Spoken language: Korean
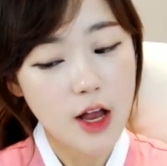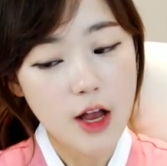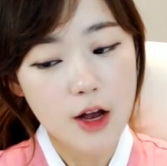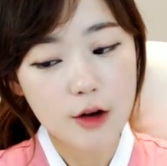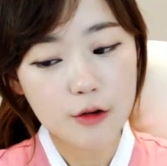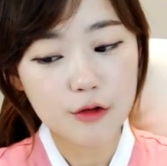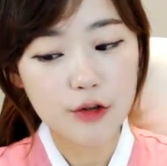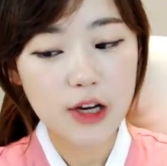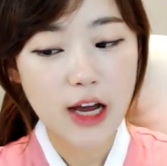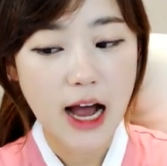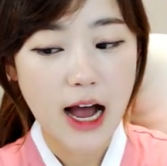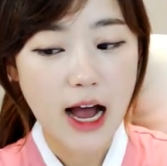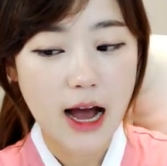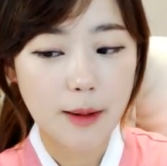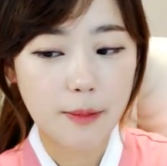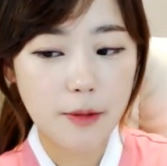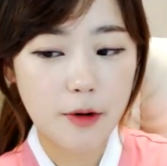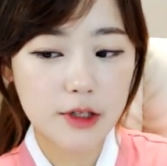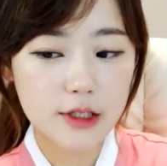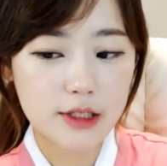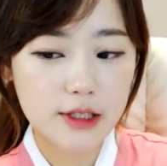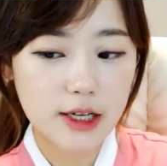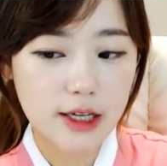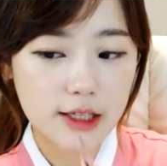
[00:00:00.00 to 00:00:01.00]
우리
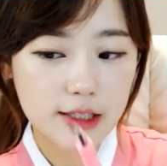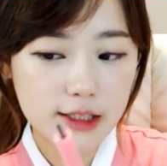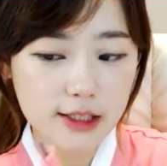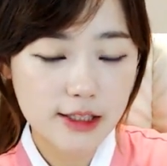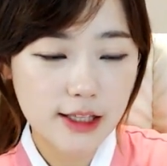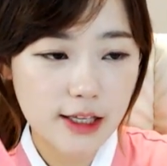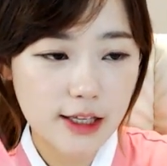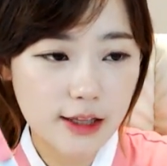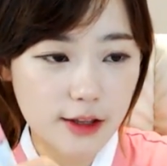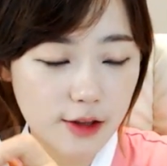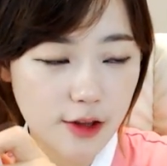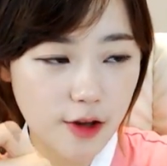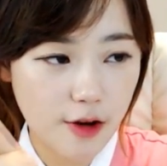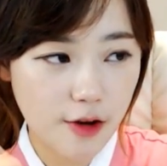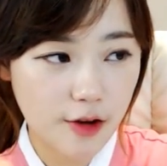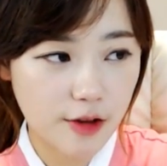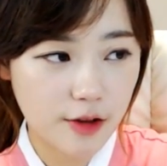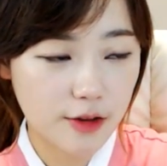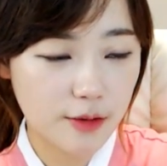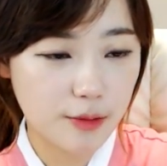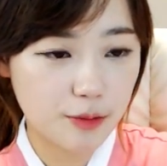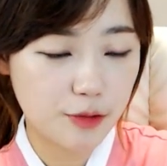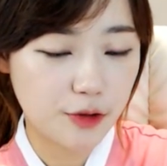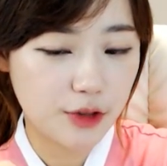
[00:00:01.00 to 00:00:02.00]
아버지랑
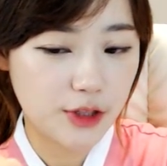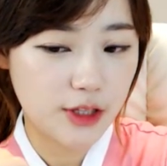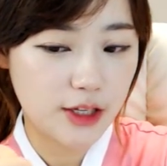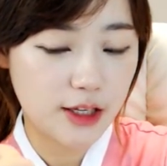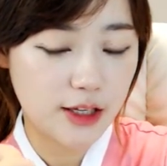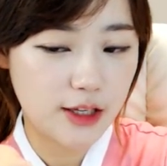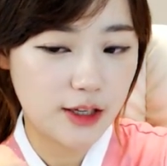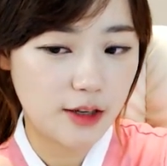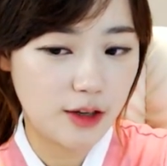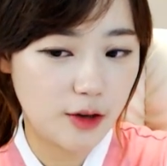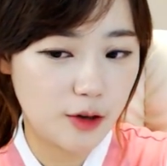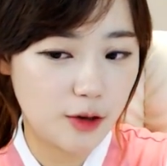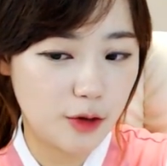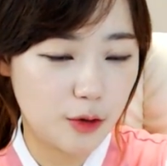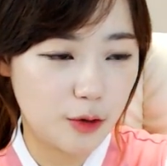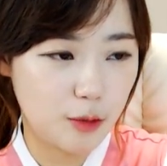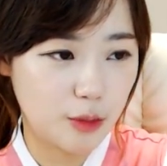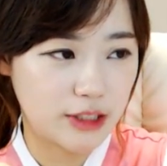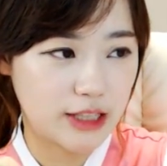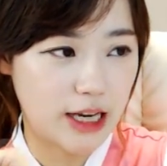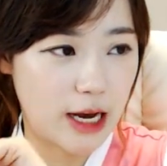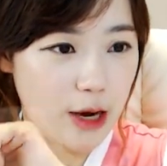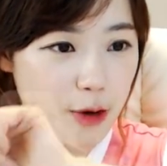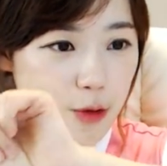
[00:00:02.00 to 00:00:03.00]
친했던 분이
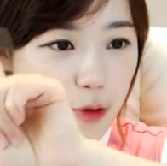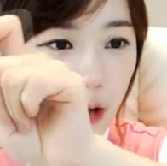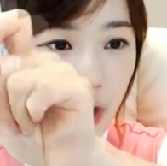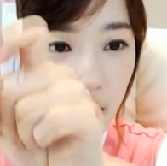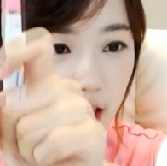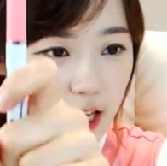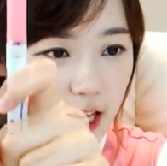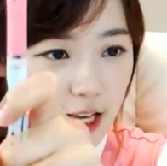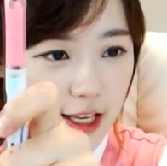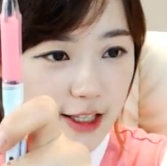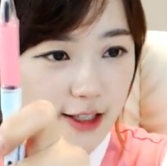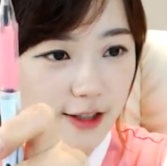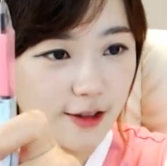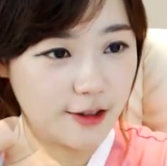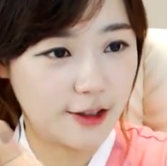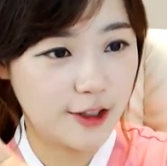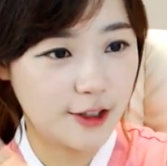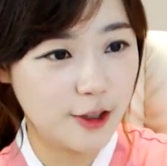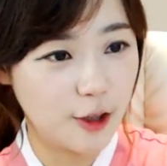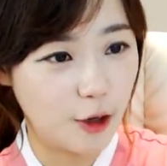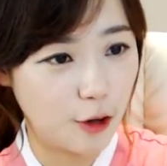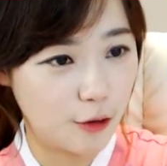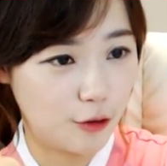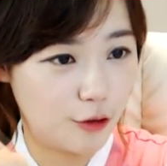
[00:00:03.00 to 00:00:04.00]
장관에 있어. 그
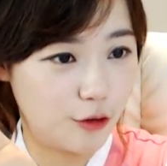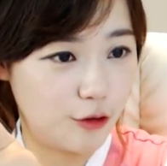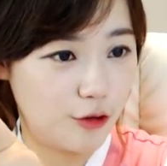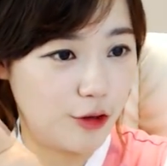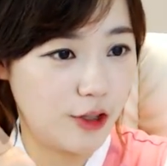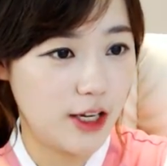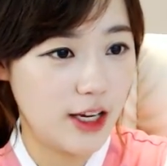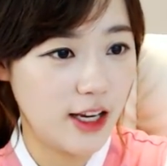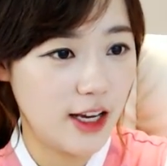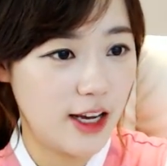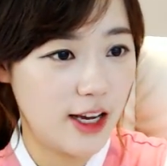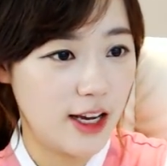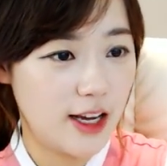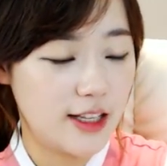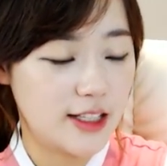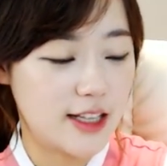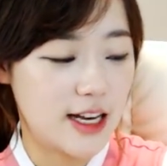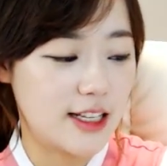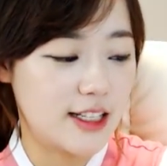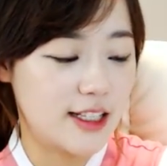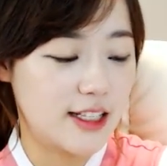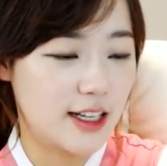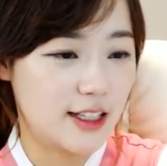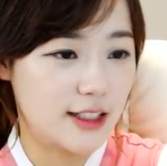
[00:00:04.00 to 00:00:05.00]
연줄이
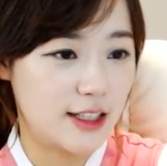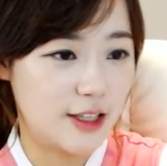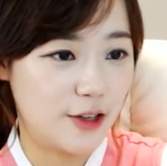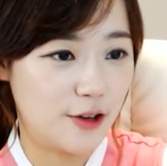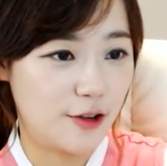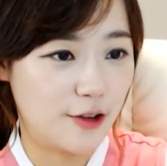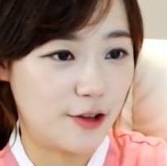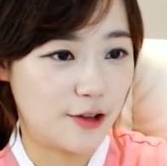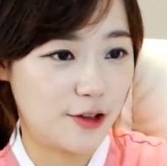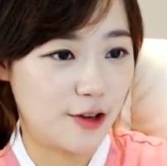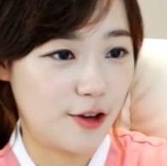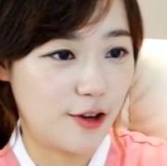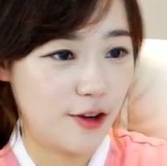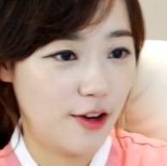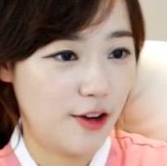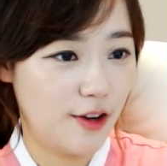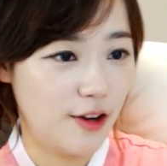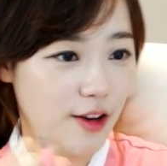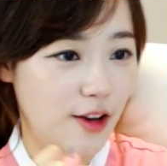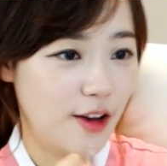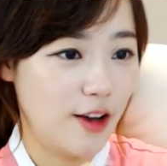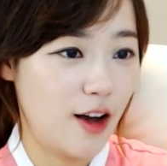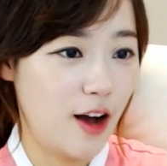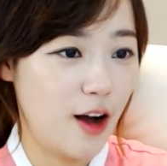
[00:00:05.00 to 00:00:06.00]
자식한테 이어져.
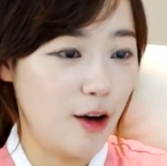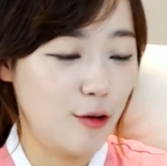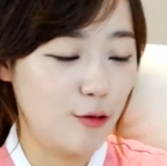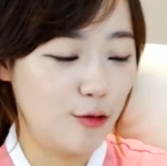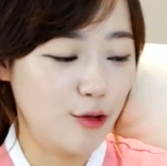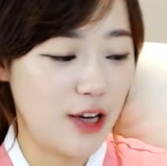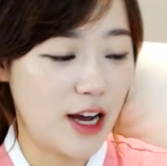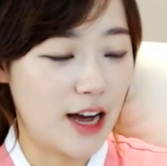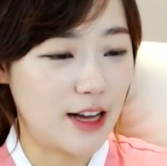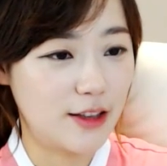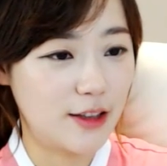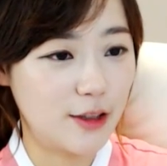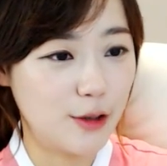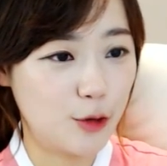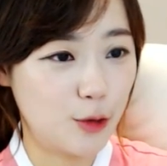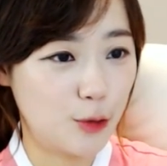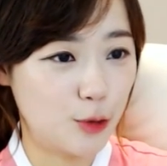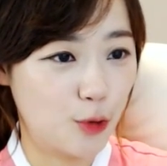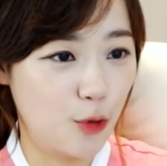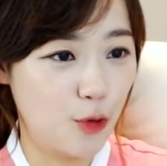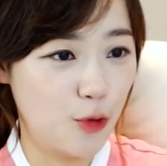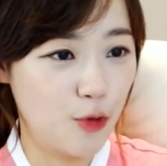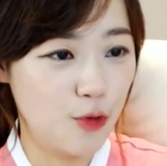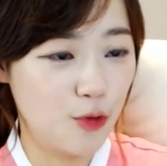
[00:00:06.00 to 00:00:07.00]
아 우리 아들 좀
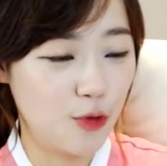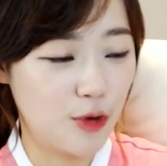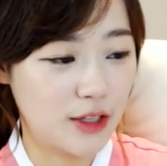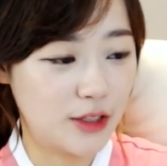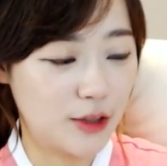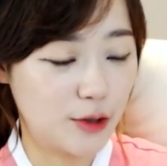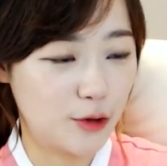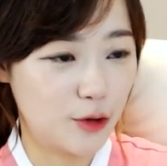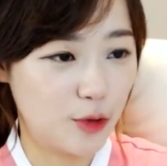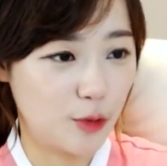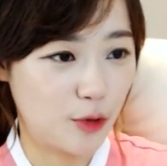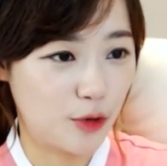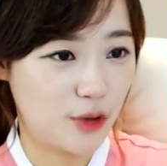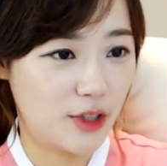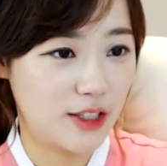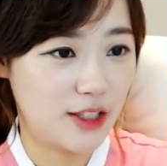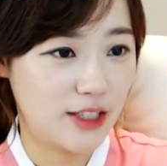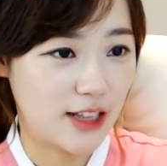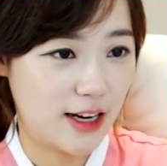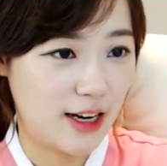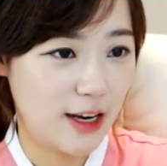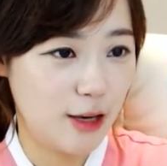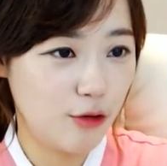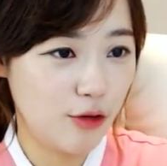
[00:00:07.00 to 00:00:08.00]
좋은 관직 좀 어떻게
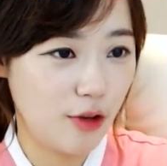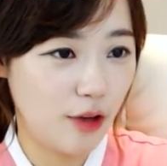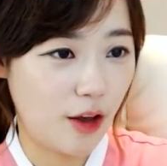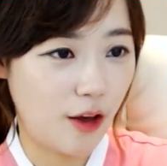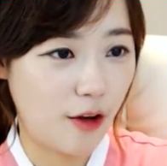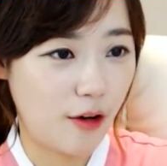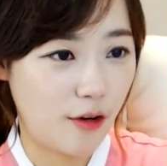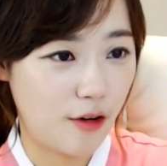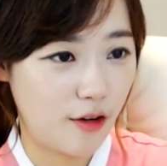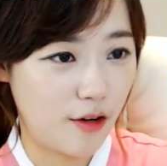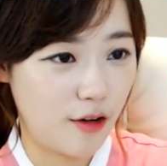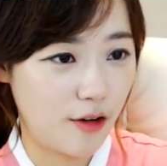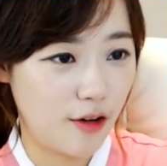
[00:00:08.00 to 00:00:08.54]
잘 해주세요.